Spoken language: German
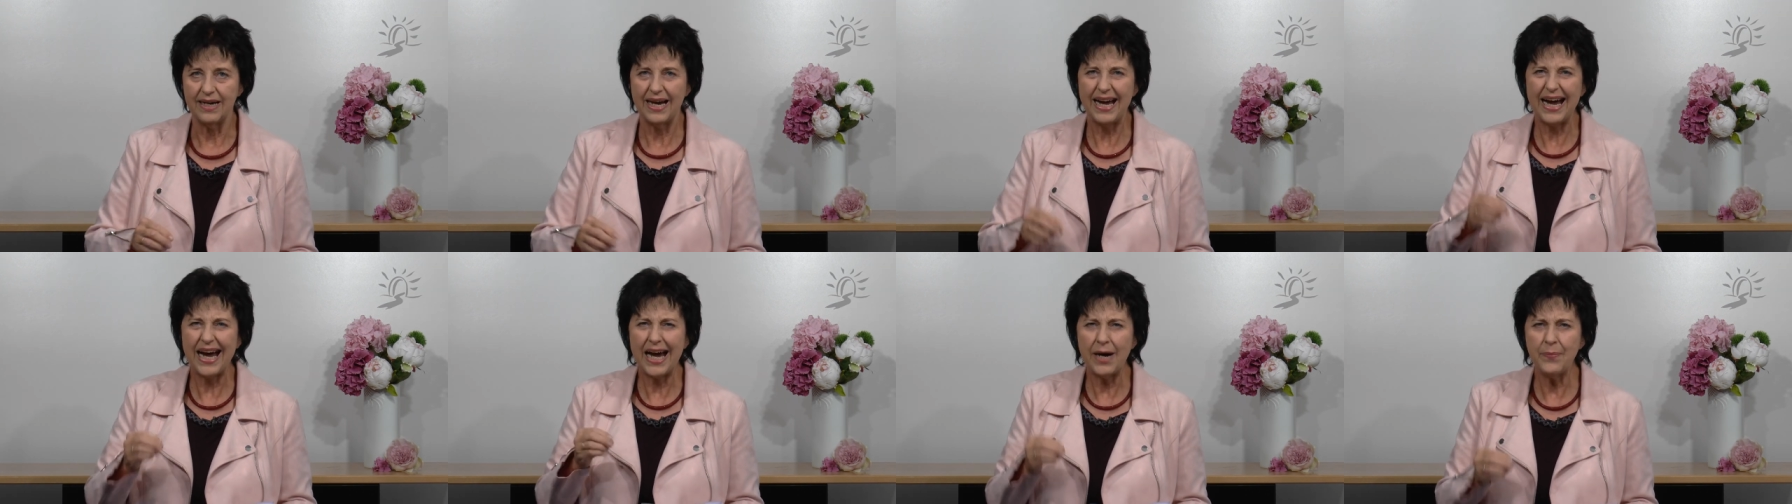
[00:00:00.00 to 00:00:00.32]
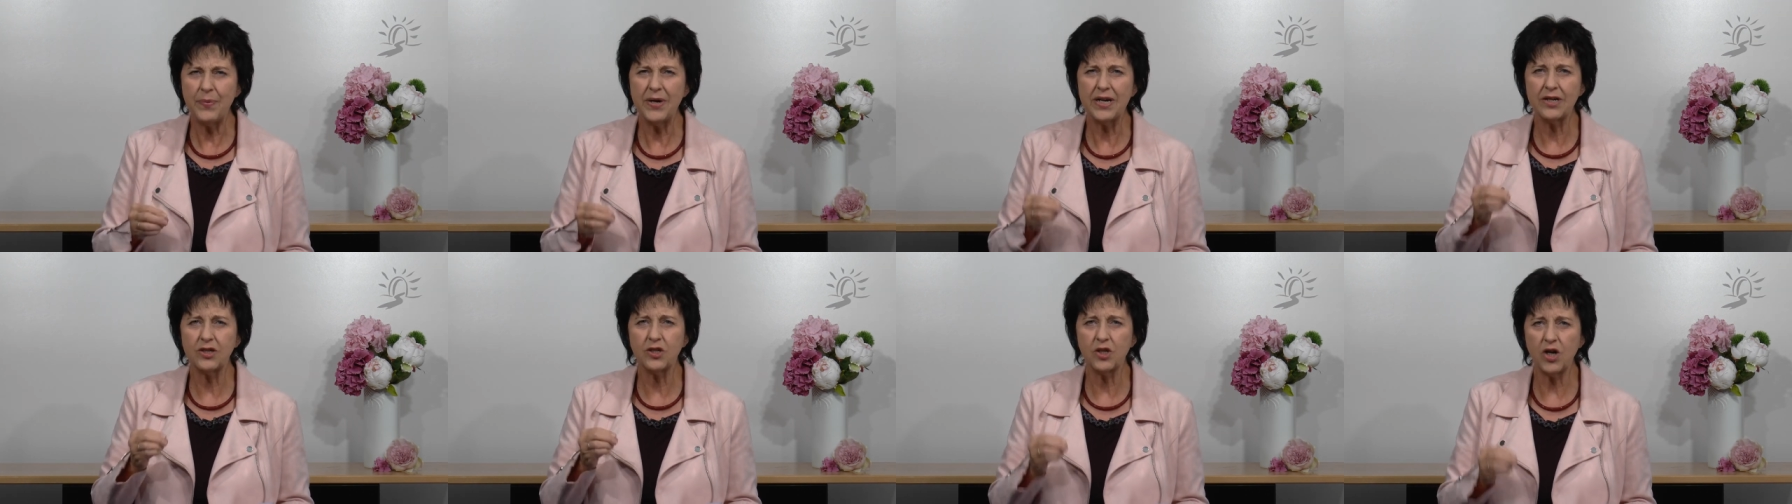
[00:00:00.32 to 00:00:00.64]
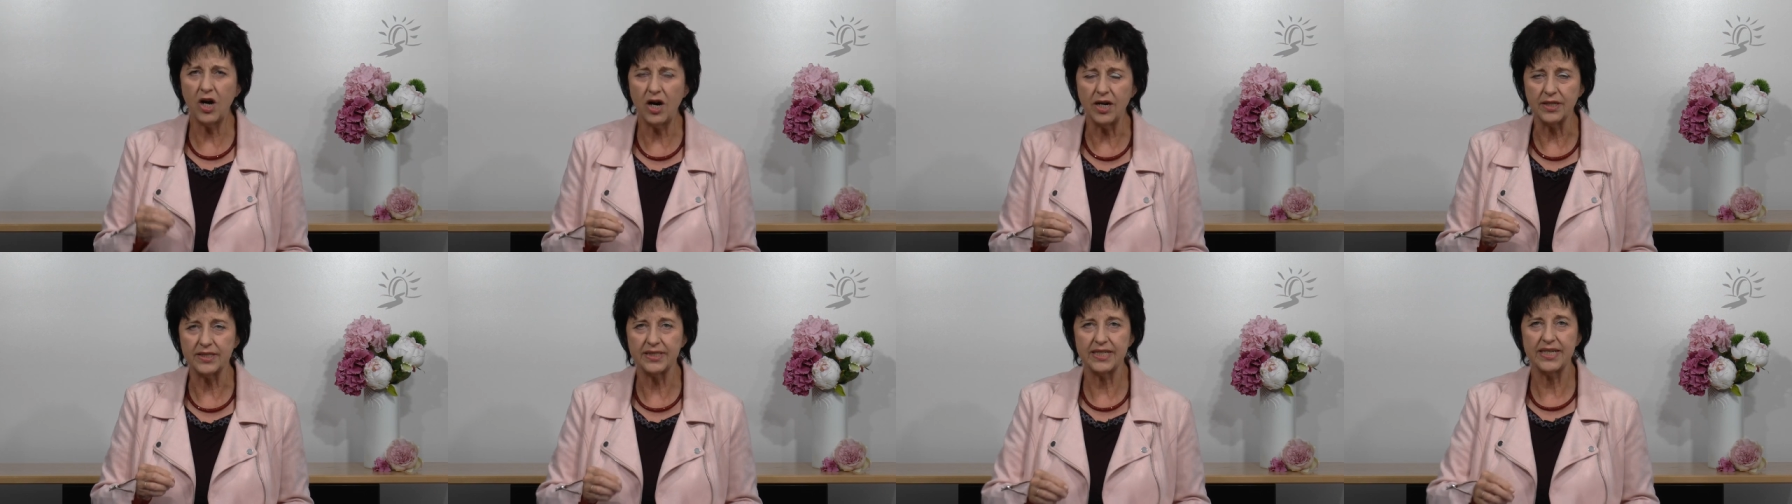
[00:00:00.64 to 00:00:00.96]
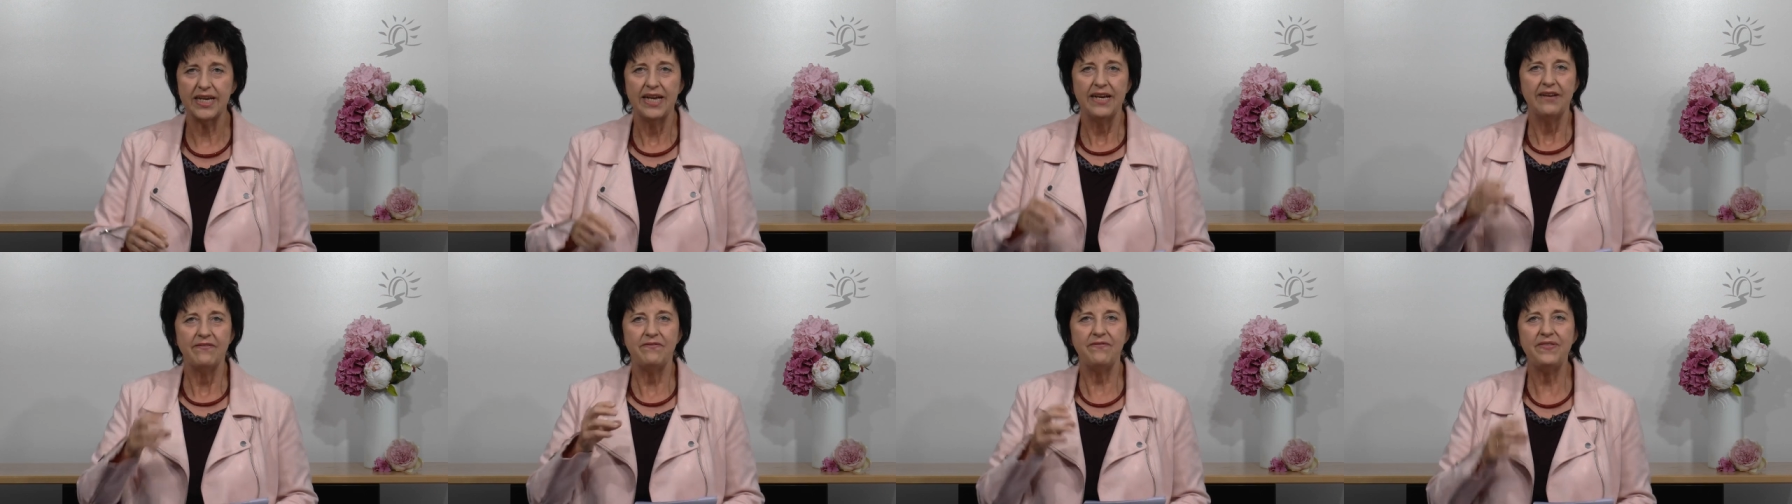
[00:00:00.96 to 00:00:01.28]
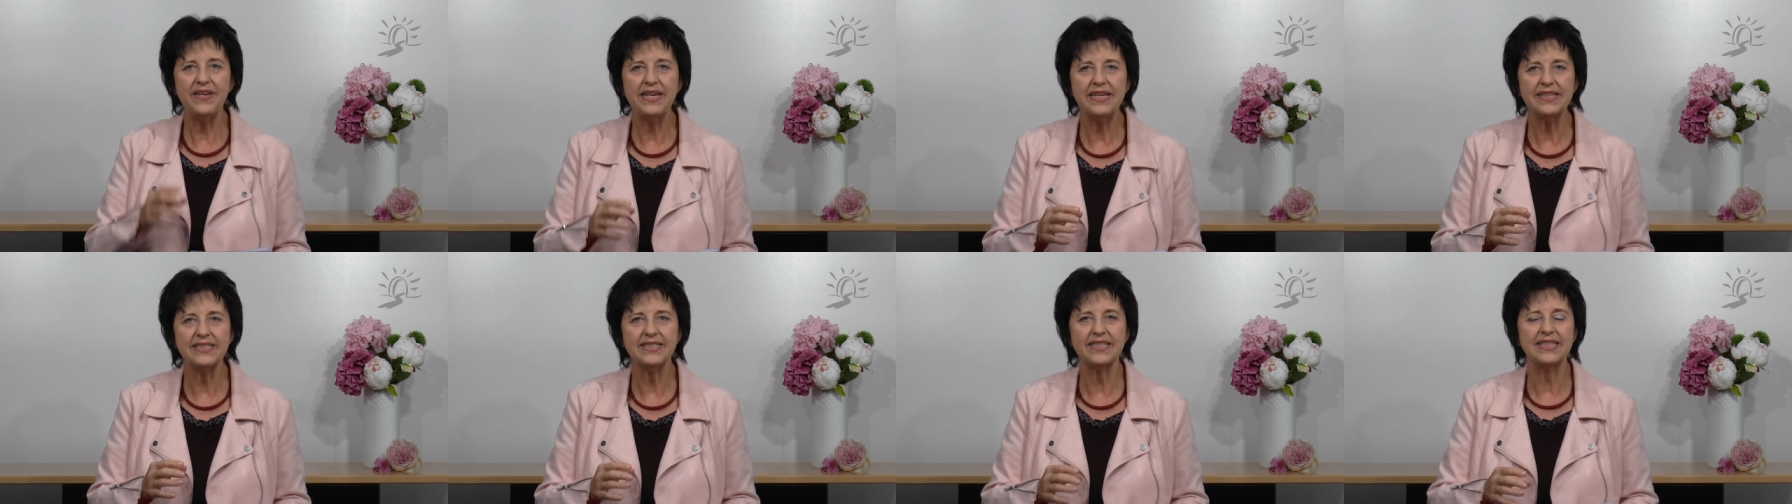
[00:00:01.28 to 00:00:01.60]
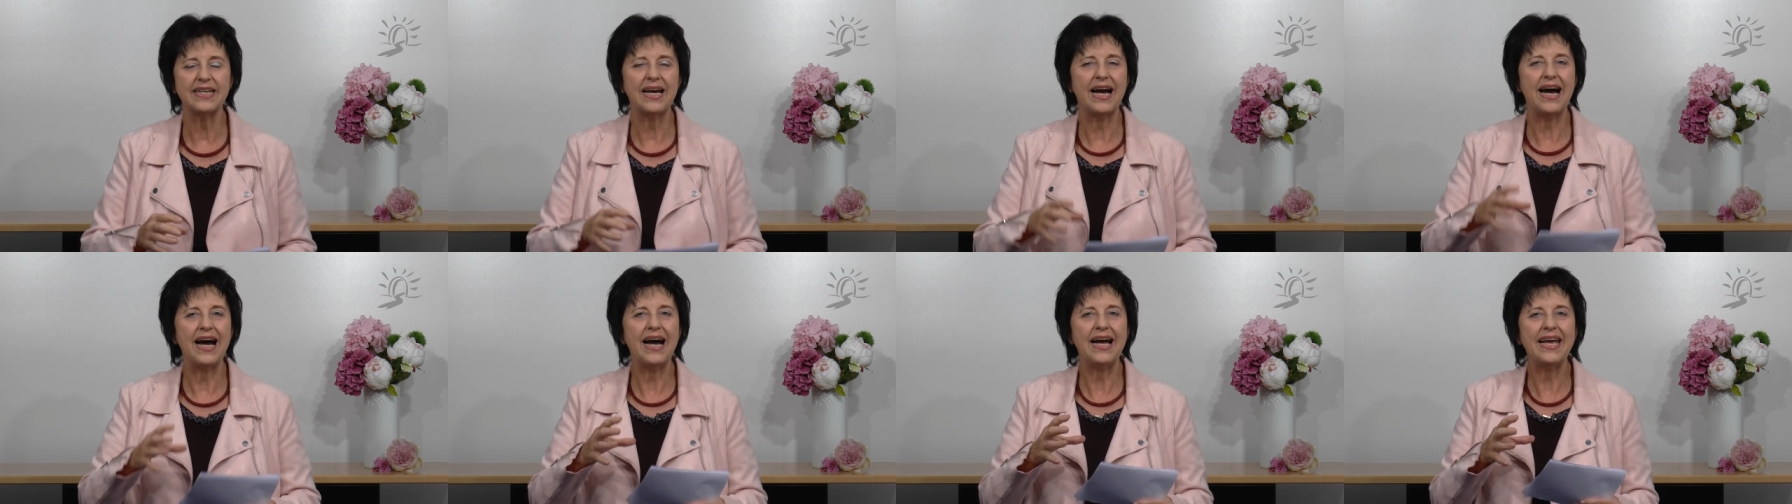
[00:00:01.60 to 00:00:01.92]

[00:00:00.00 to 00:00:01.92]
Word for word: aber Gott wird